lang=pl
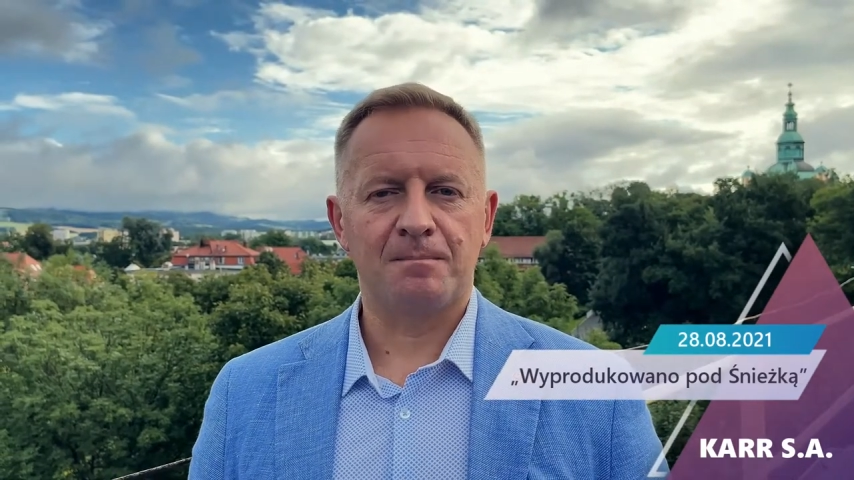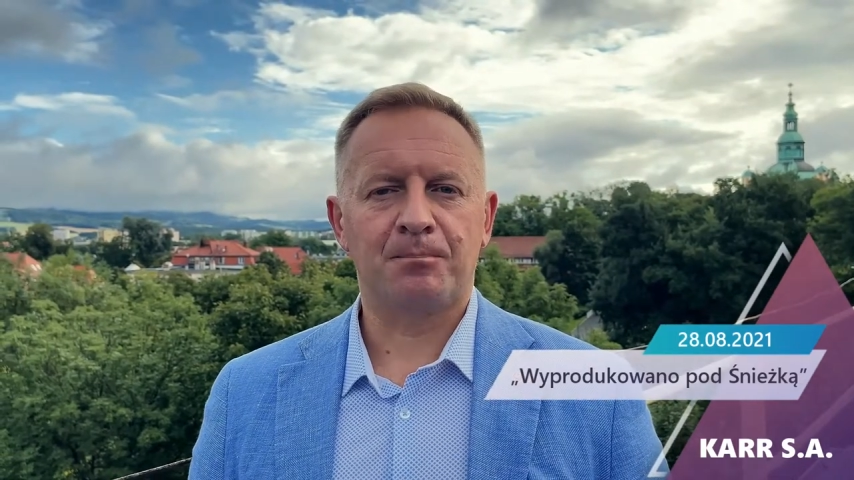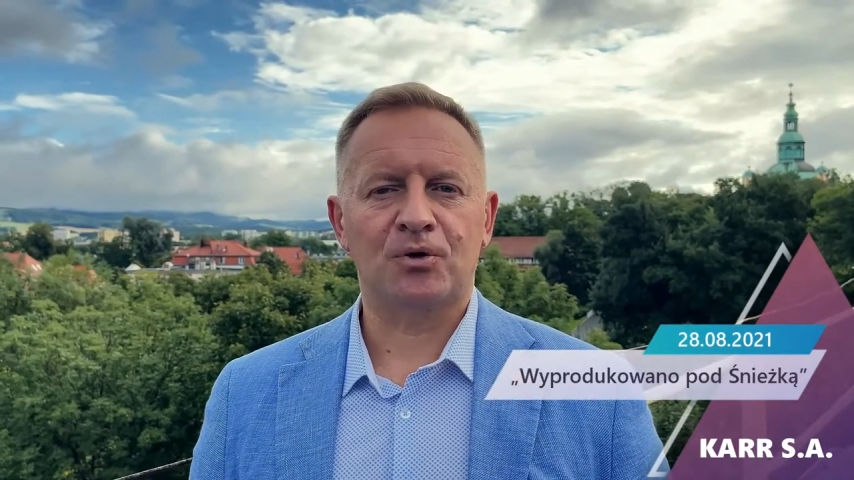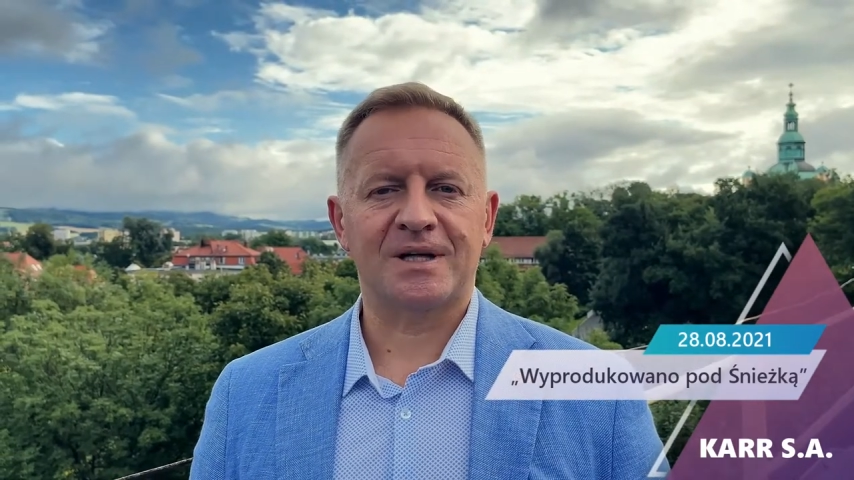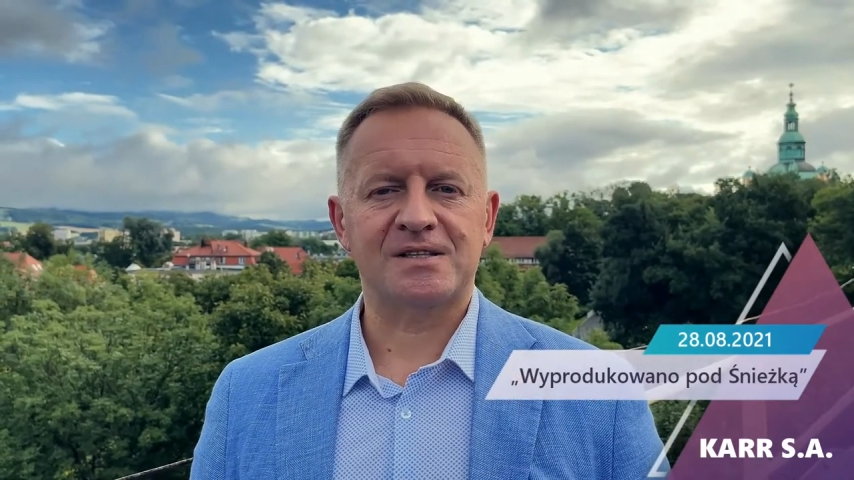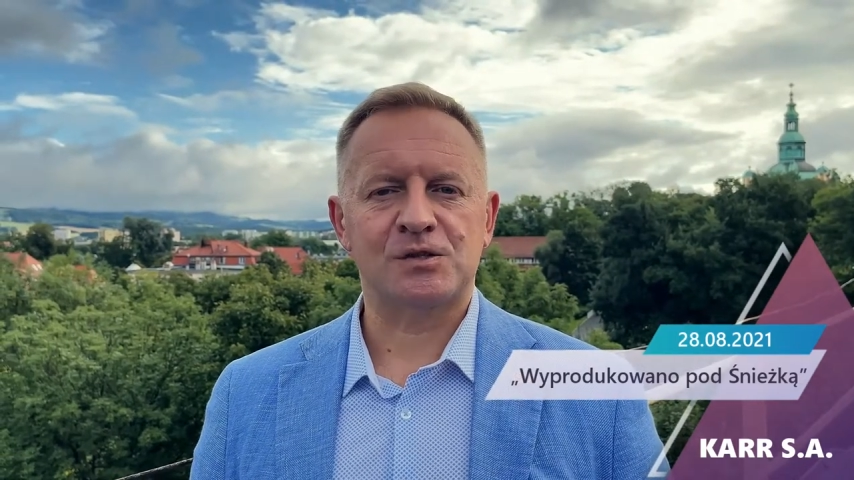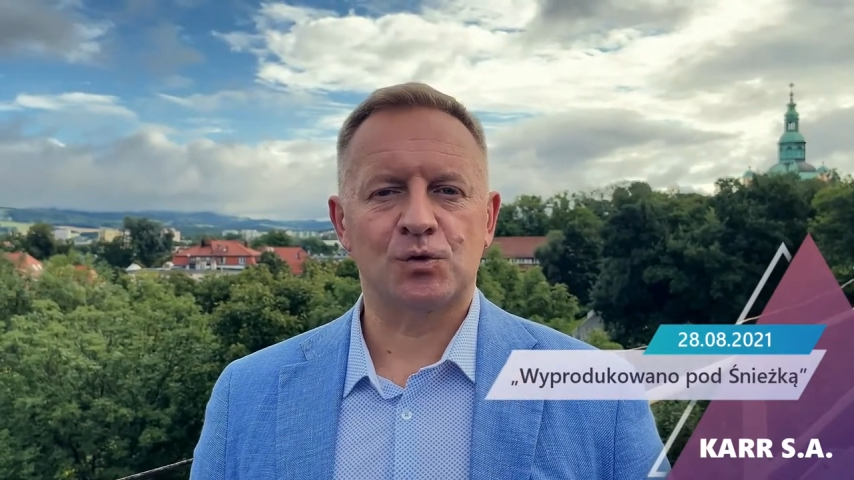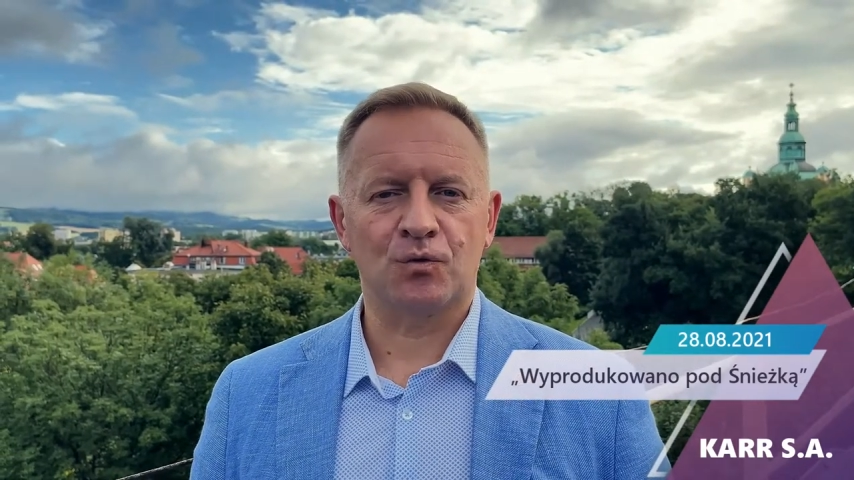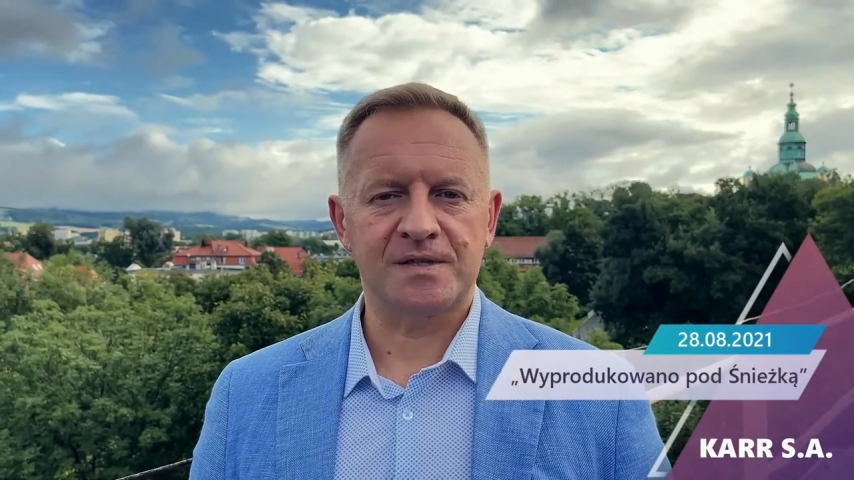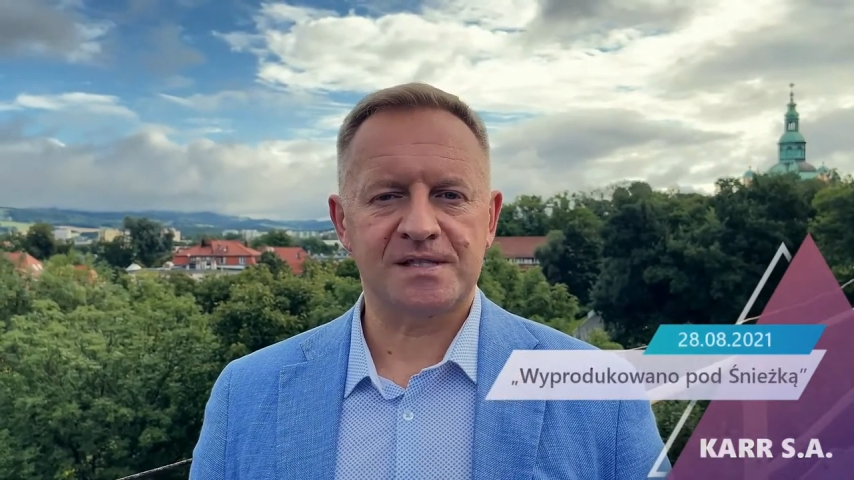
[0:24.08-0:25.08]
ponad
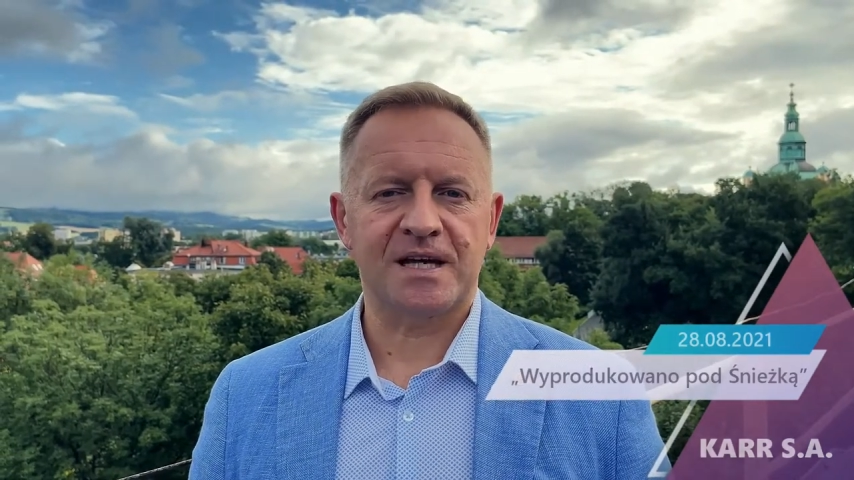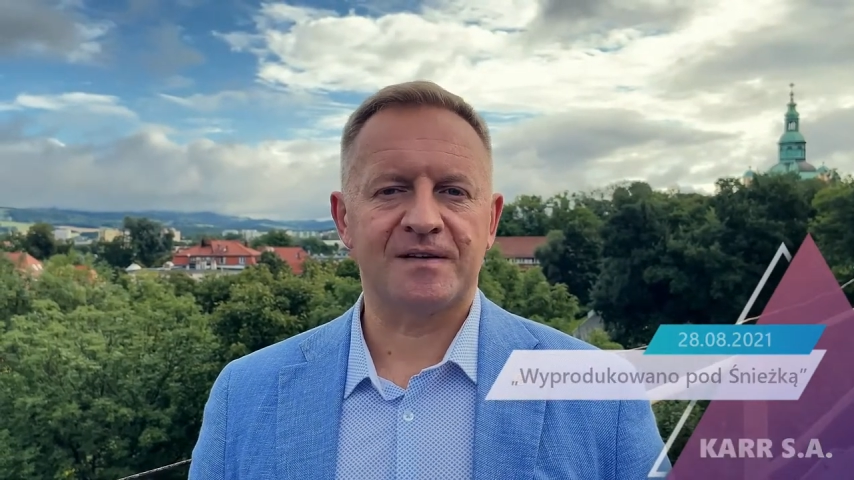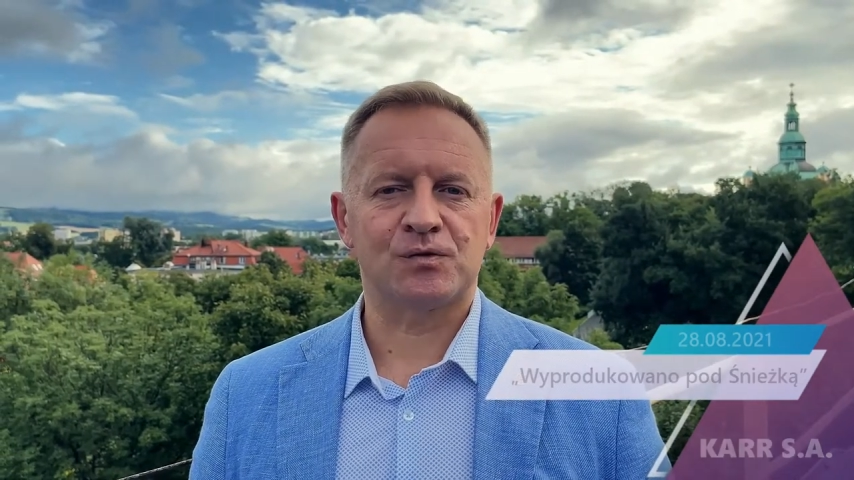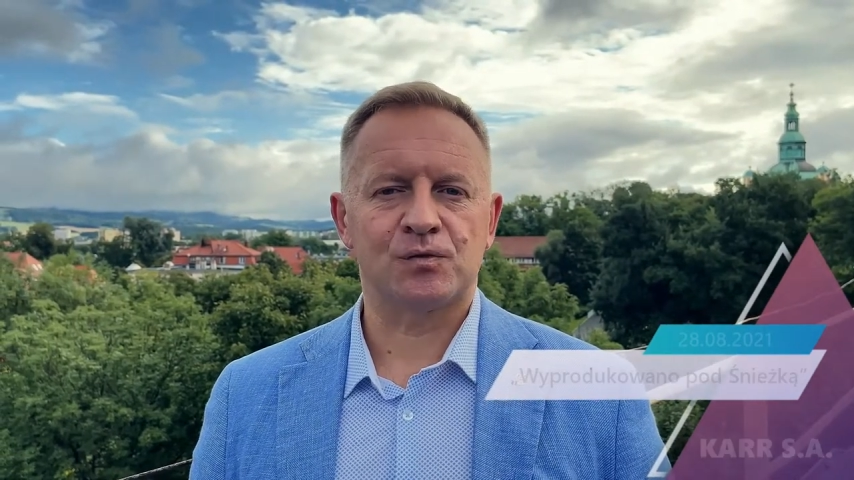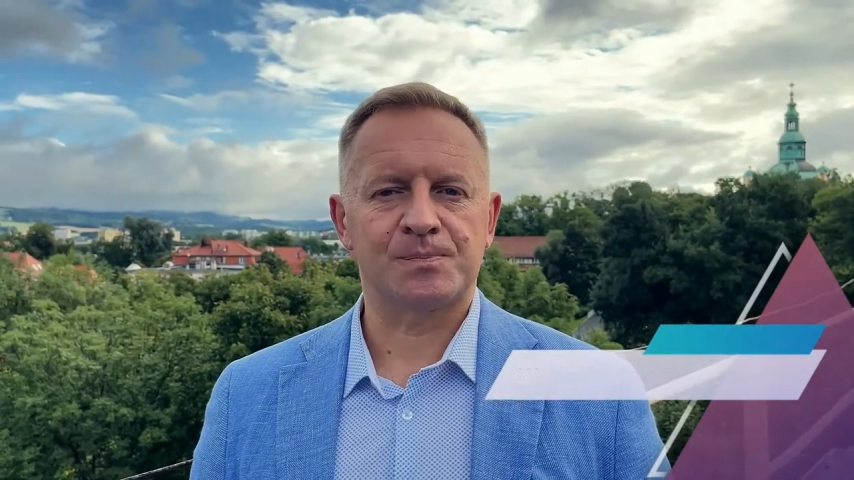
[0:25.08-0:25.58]
100 wystawców